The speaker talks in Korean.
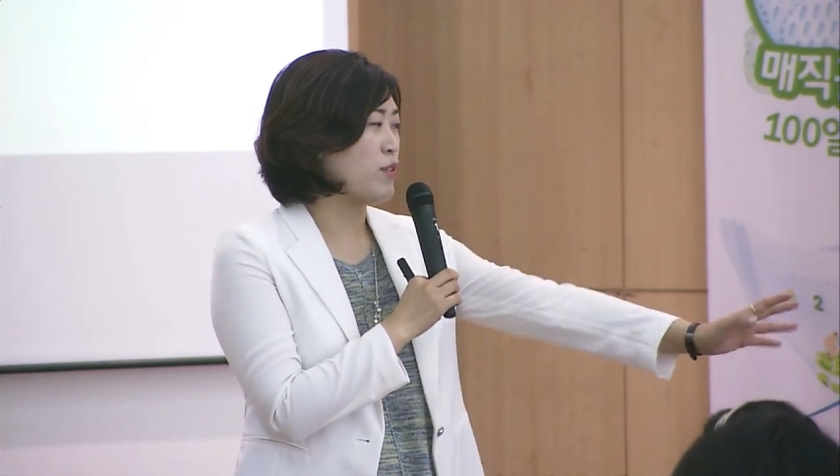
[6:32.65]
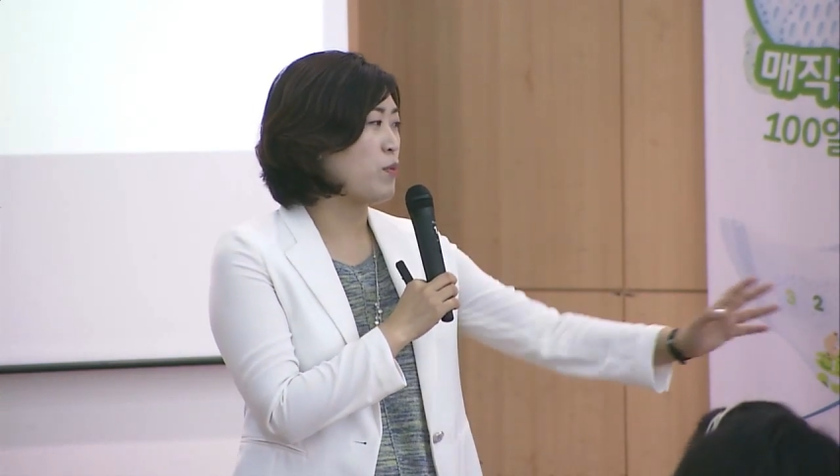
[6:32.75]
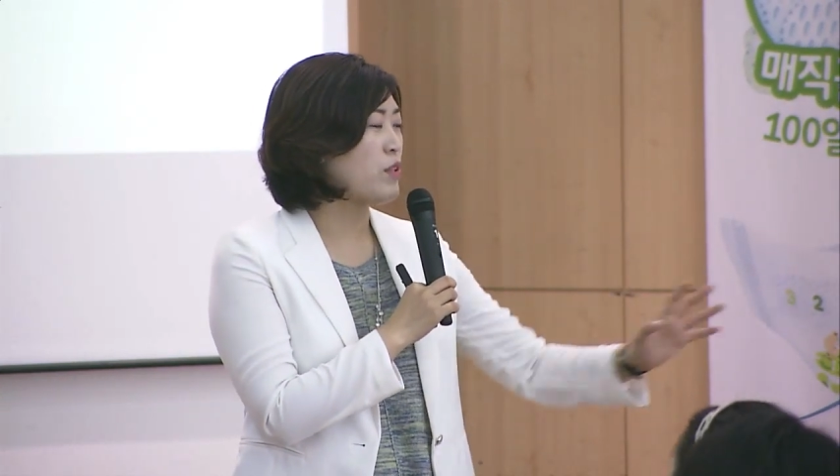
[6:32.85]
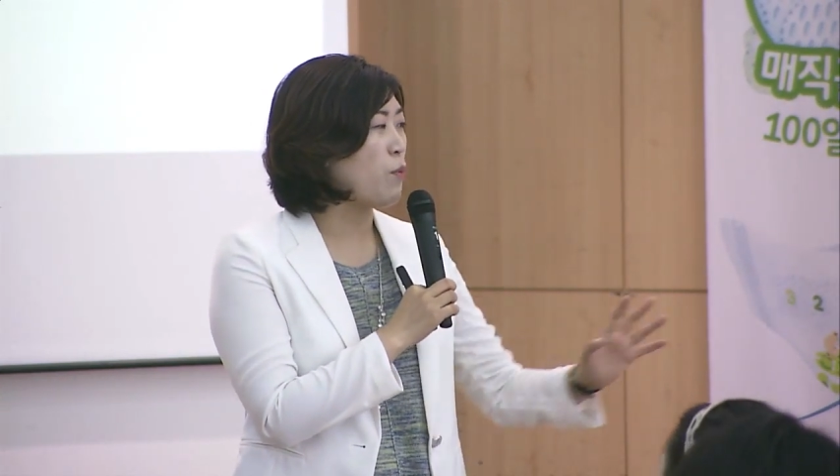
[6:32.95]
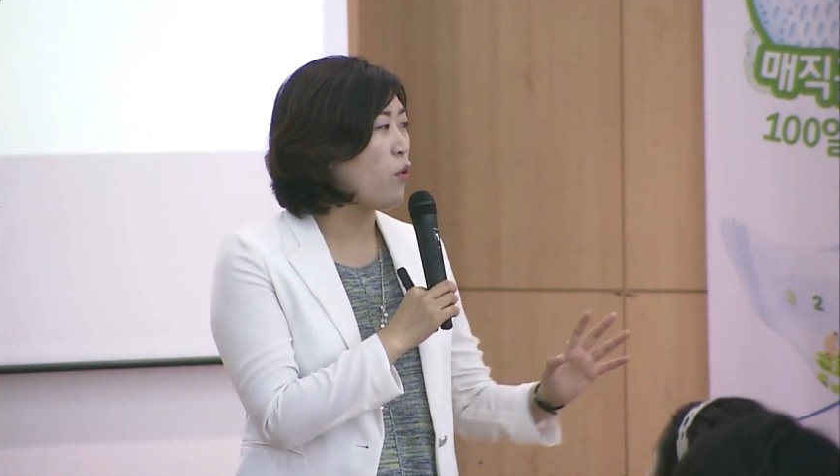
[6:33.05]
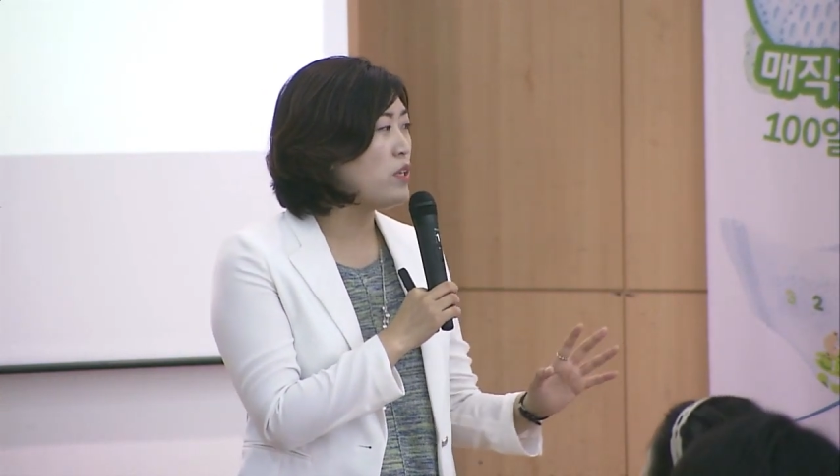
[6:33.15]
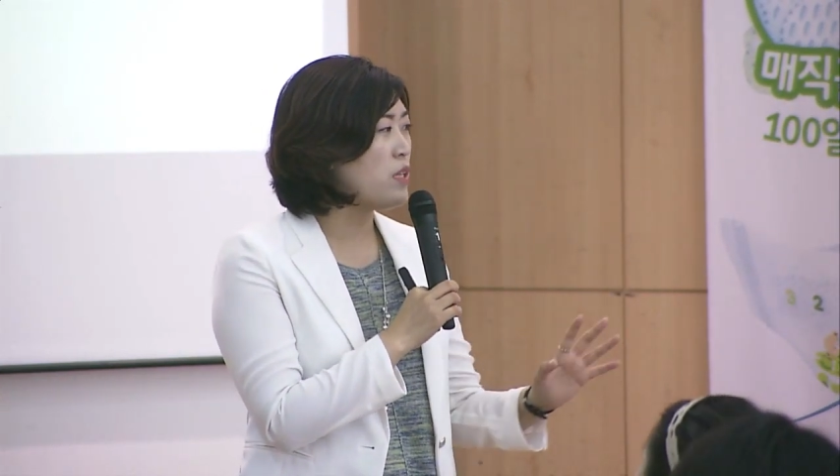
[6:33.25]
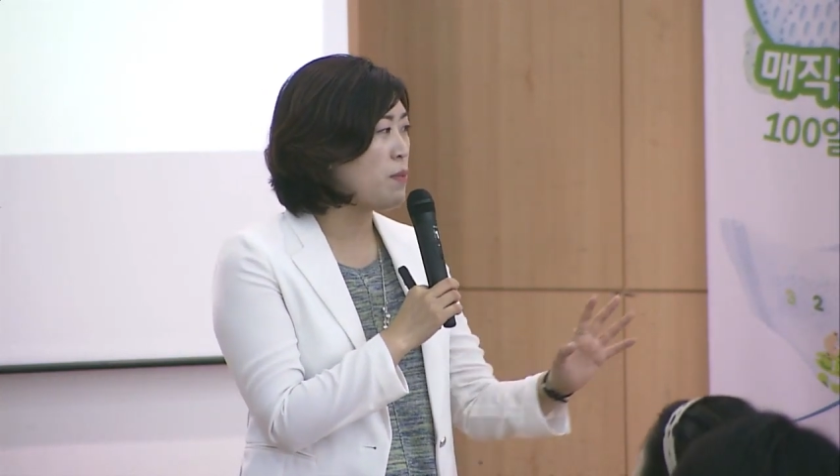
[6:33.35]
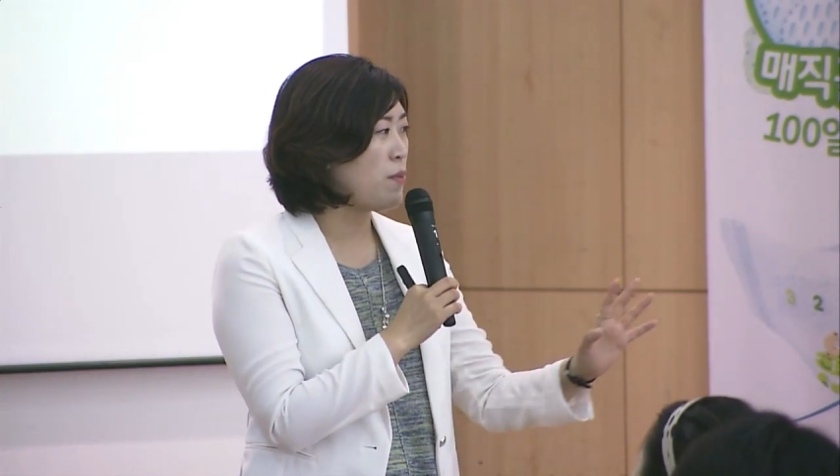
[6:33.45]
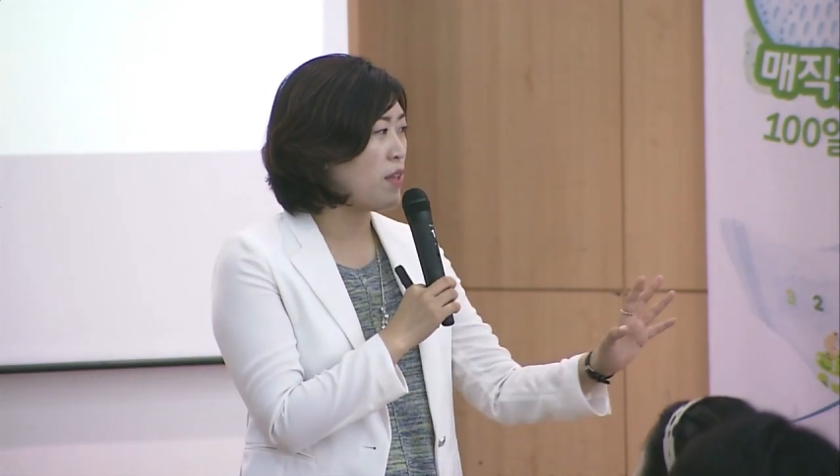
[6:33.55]
그죠. 그때
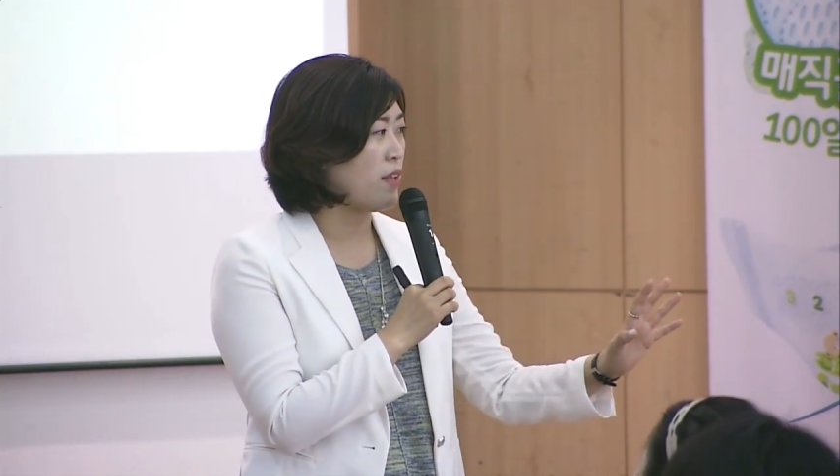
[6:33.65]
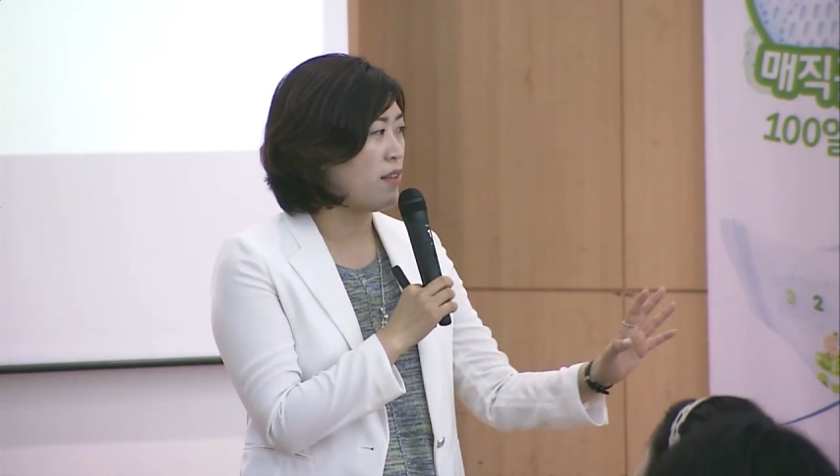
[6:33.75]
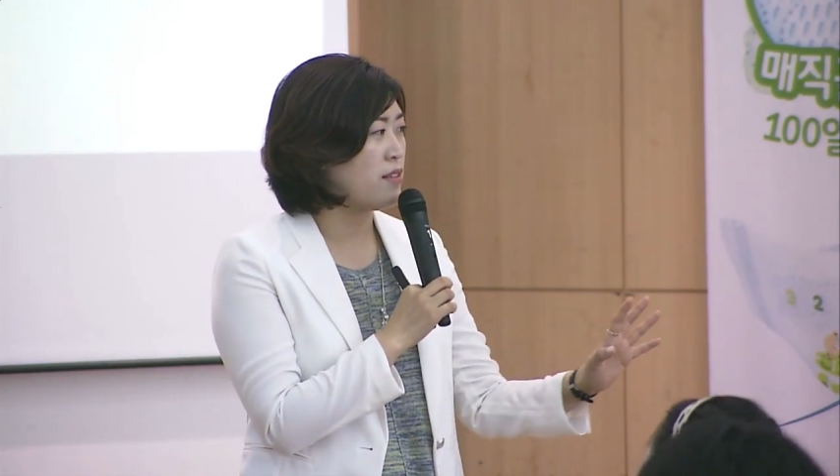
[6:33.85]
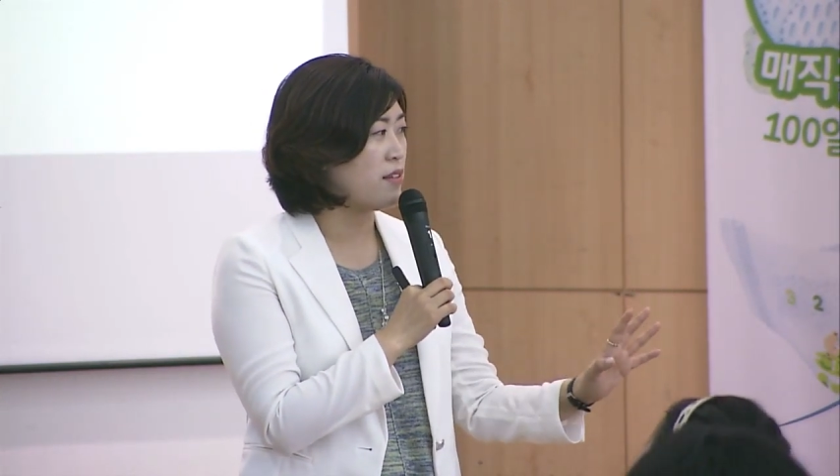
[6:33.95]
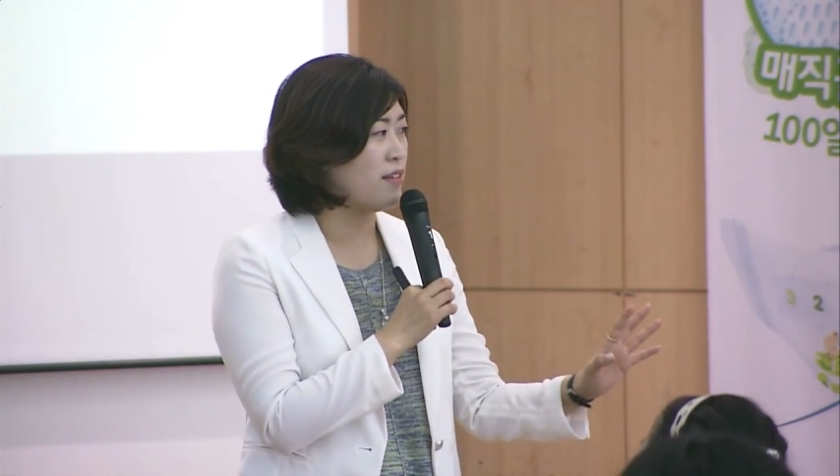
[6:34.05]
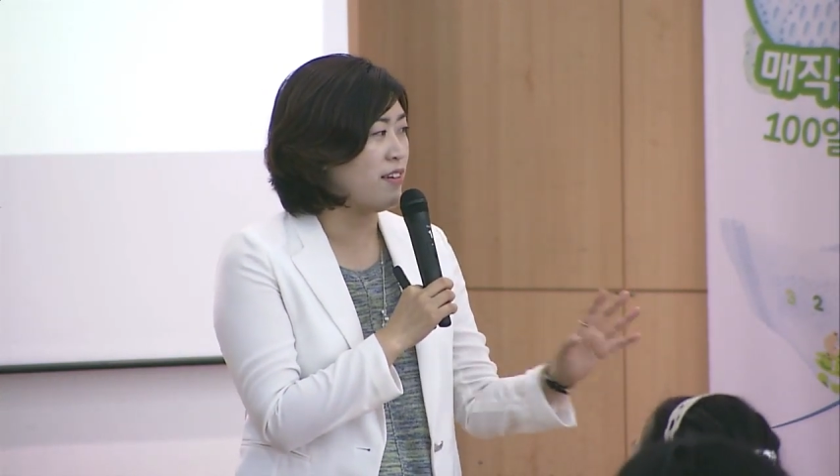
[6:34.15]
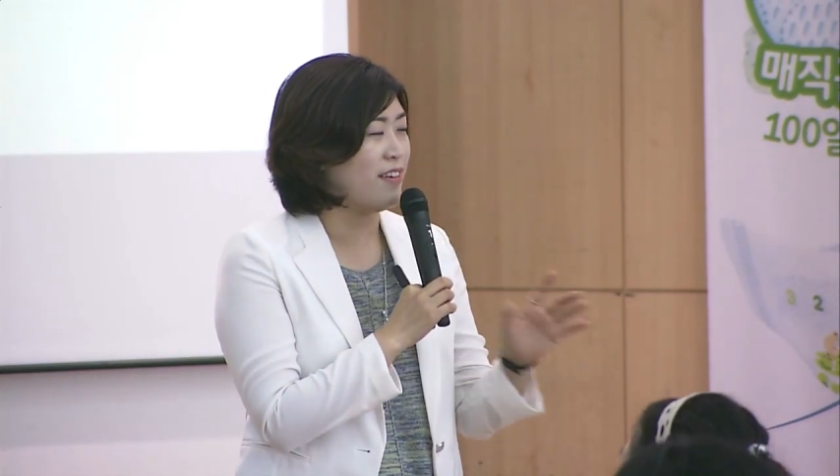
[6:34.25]
본인을 빼면 안 되죠.